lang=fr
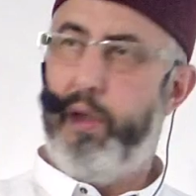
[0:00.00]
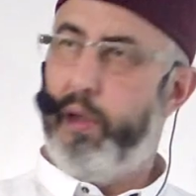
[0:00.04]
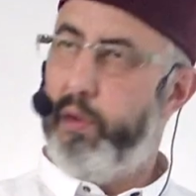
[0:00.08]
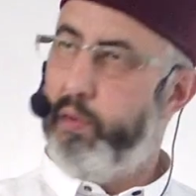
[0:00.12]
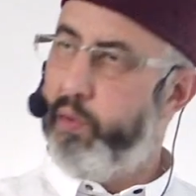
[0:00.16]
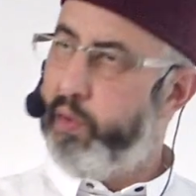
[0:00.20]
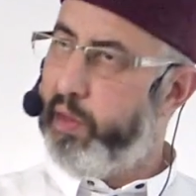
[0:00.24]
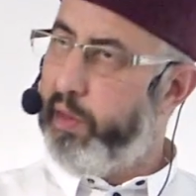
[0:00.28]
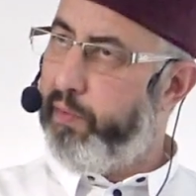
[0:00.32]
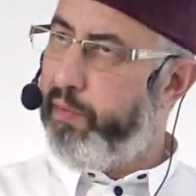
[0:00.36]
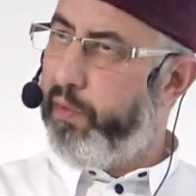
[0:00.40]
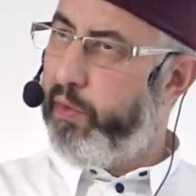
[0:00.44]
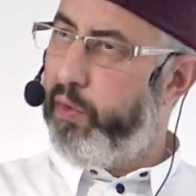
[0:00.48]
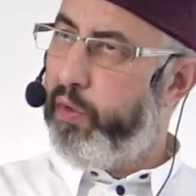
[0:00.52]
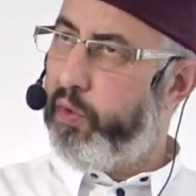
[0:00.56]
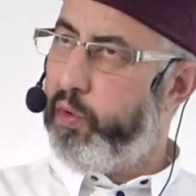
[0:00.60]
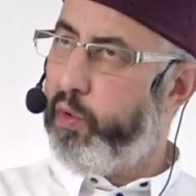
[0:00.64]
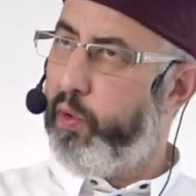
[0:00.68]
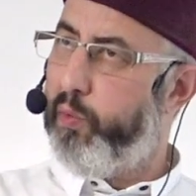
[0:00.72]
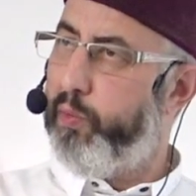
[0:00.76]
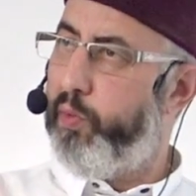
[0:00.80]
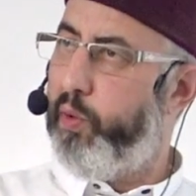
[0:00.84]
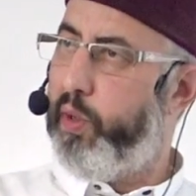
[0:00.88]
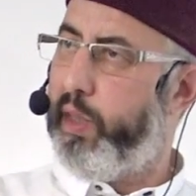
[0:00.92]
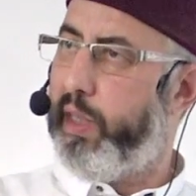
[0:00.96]
nous avons
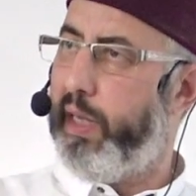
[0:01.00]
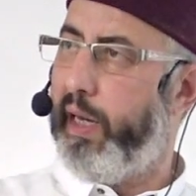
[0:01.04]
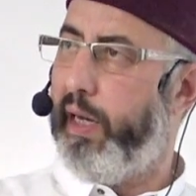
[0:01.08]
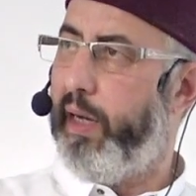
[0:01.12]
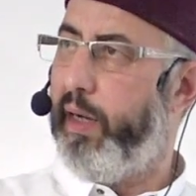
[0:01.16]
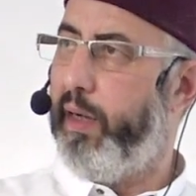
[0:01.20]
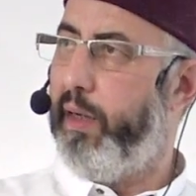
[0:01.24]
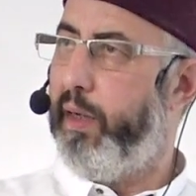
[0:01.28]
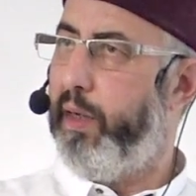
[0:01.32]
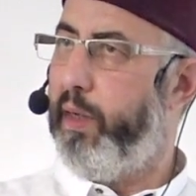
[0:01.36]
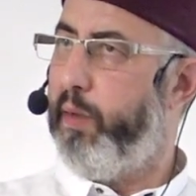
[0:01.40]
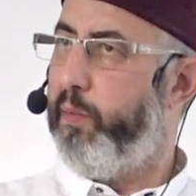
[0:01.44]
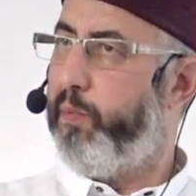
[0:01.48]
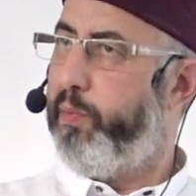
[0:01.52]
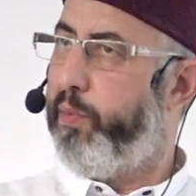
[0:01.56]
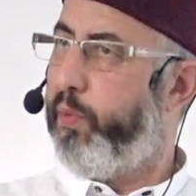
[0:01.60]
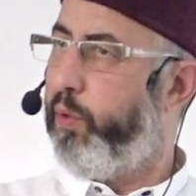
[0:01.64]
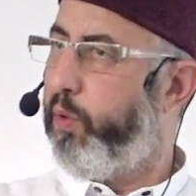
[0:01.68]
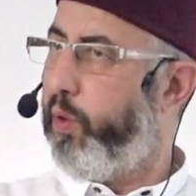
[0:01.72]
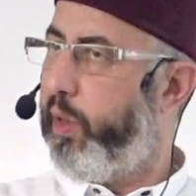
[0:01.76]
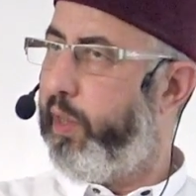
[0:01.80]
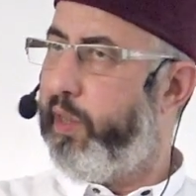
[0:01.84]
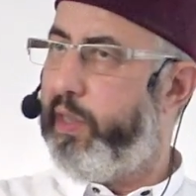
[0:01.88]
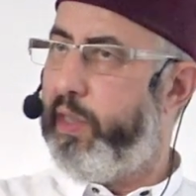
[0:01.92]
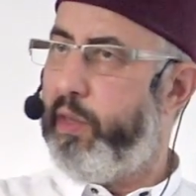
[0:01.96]
notre bulletin
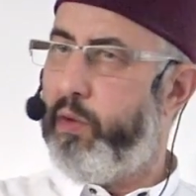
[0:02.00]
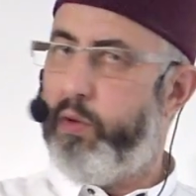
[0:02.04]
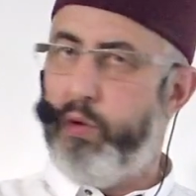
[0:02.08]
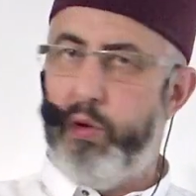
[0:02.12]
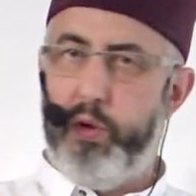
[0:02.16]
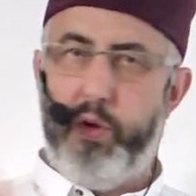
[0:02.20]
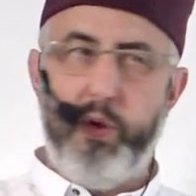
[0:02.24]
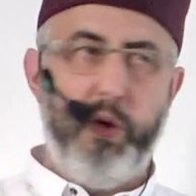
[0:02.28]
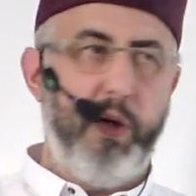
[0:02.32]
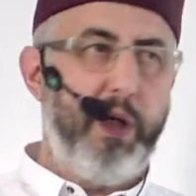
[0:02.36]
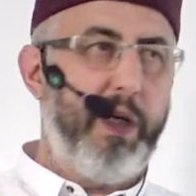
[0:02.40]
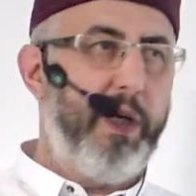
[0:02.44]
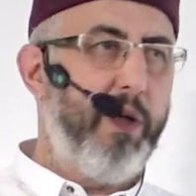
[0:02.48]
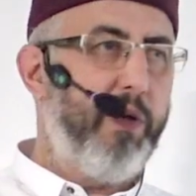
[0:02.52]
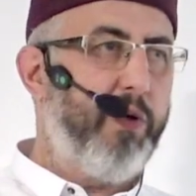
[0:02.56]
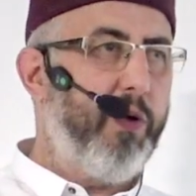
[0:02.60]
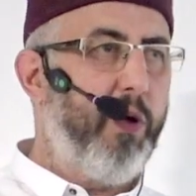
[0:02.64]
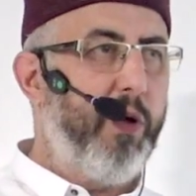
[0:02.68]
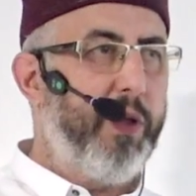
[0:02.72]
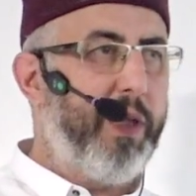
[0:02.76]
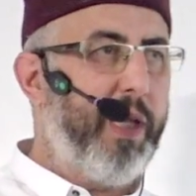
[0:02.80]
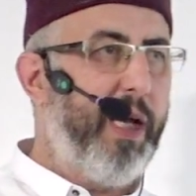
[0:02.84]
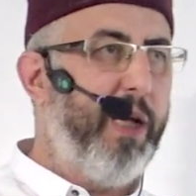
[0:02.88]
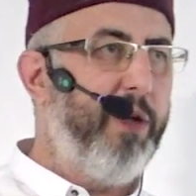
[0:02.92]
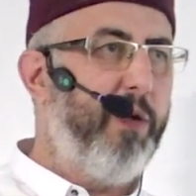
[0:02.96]
pour les étudiants qui sont
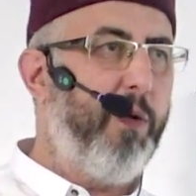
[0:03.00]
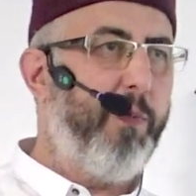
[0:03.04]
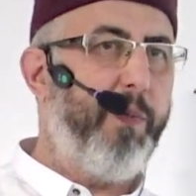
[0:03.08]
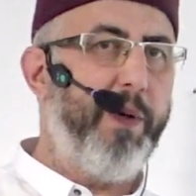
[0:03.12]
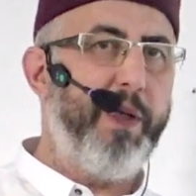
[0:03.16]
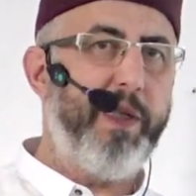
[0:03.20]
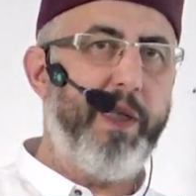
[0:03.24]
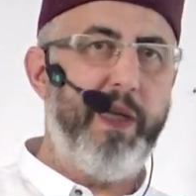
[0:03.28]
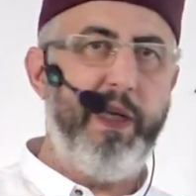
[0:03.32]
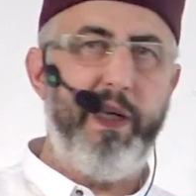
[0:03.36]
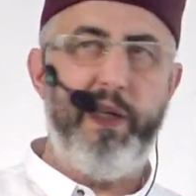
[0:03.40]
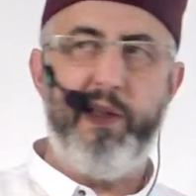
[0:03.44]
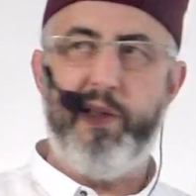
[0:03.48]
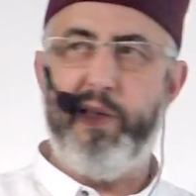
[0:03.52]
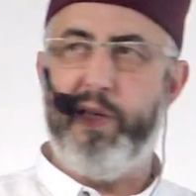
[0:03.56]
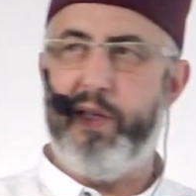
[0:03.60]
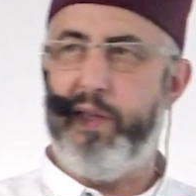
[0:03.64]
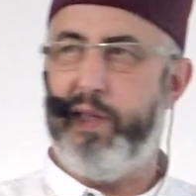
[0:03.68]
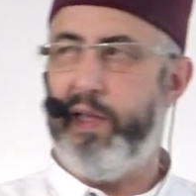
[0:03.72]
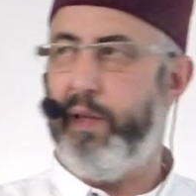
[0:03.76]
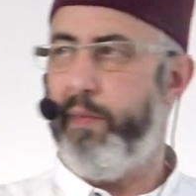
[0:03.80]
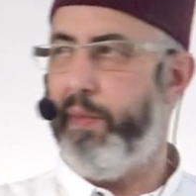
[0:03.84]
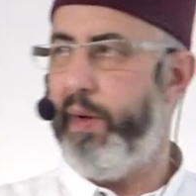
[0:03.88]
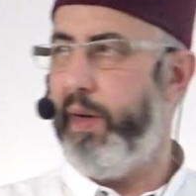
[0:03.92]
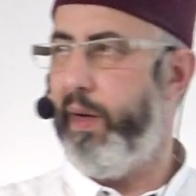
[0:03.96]
en train de passer les
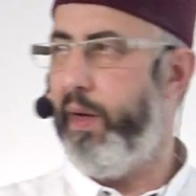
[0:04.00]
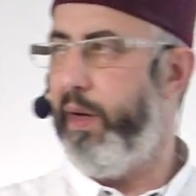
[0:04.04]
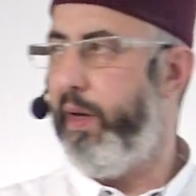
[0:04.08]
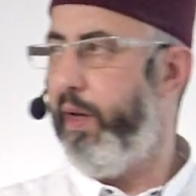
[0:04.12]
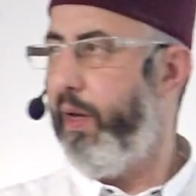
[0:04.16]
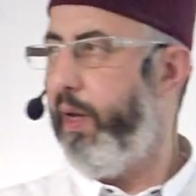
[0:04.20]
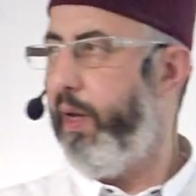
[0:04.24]
examens.